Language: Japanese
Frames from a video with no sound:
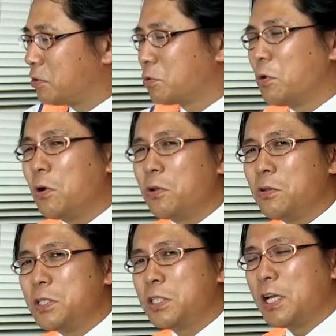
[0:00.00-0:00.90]
いうそう
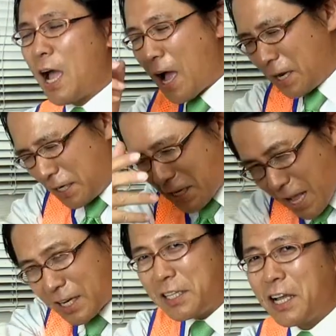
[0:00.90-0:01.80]
いう意識あり
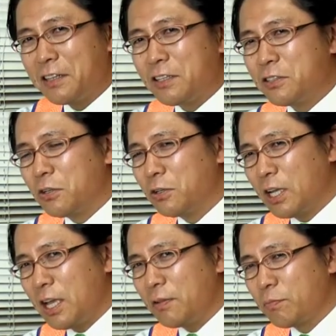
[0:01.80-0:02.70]
ありなんですよ
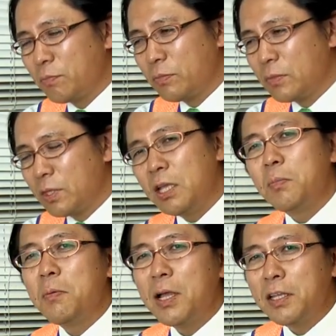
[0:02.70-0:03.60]
ね。で
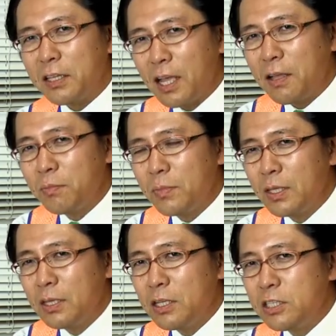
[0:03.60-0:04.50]
今までね
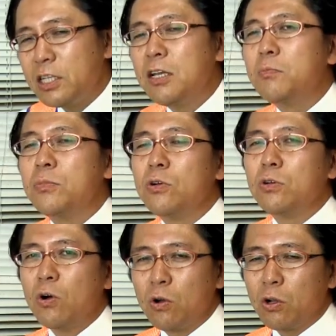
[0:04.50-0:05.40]
新聞
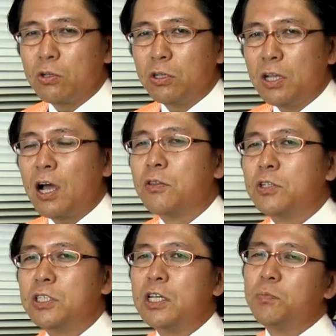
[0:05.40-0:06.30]
広告長
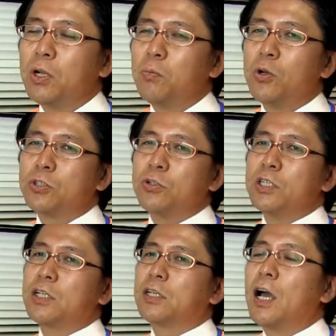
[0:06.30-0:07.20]
野シティプロモーション
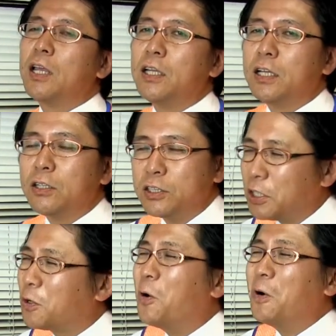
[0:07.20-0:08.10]
実会員
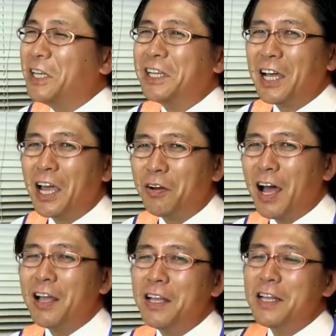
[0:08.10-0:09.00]
実行委員会
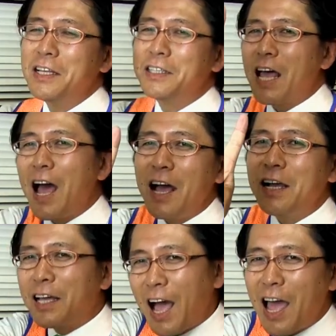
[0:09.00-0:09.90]
は
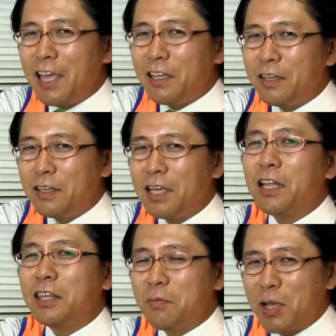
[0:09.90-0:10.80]
3回
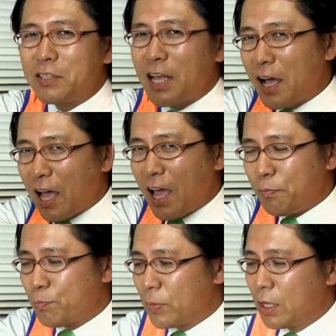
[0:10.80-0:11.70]
やってます3
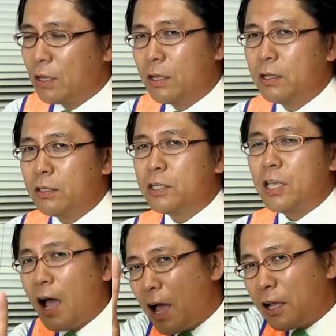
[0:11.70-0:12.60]
回で
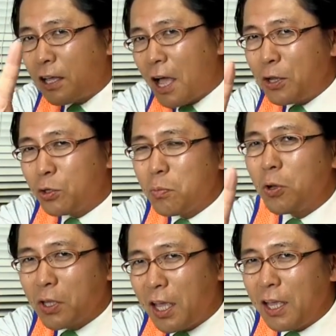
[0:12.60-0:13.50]
3回と
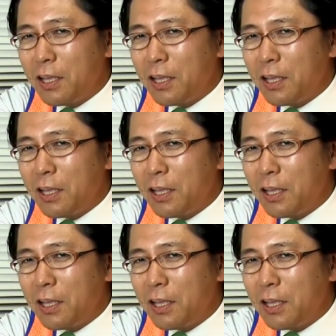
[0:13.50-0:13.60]
もね